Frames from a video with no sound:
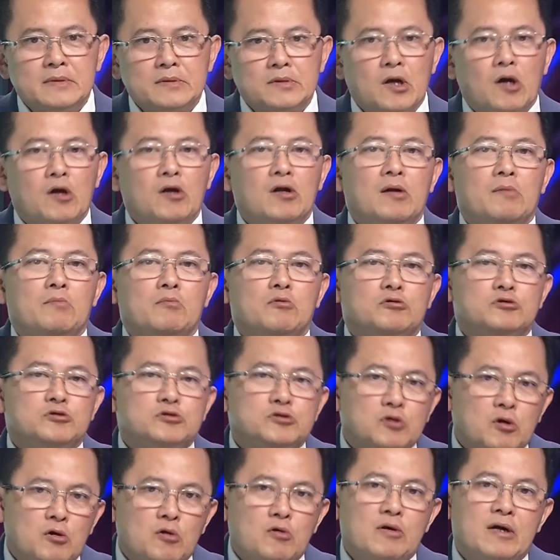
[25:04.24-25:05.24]
Đó là một
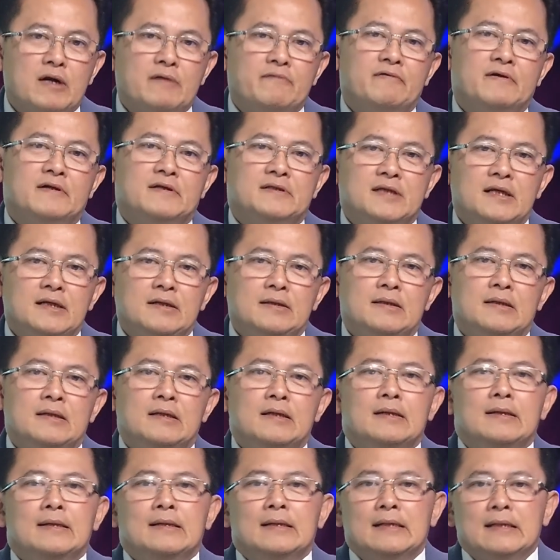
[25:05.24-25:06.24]
số cái phân tích
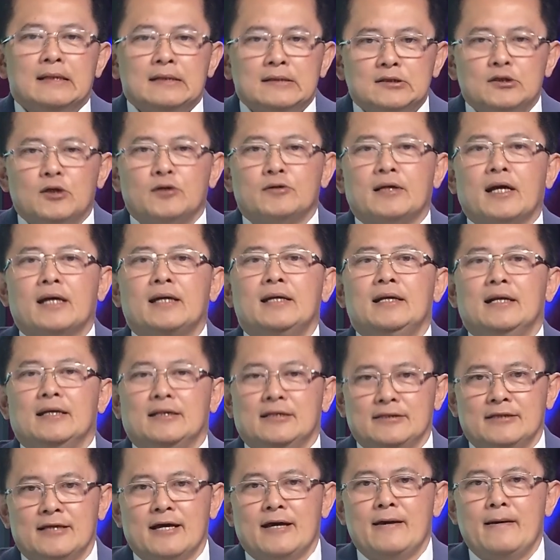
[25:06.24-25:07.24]
cho thấy là
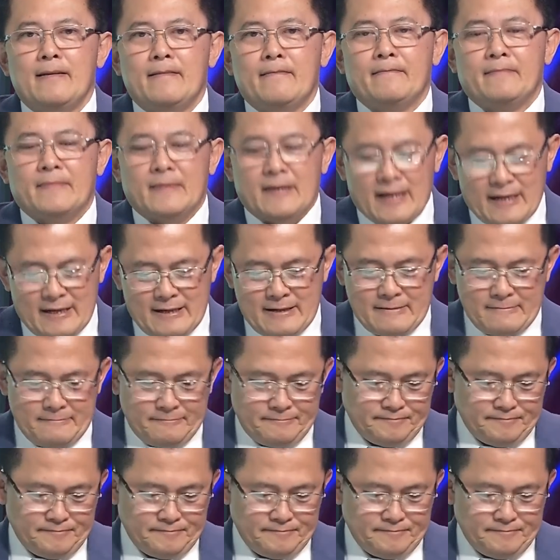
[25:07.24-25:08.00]
như thế. Thưa anh.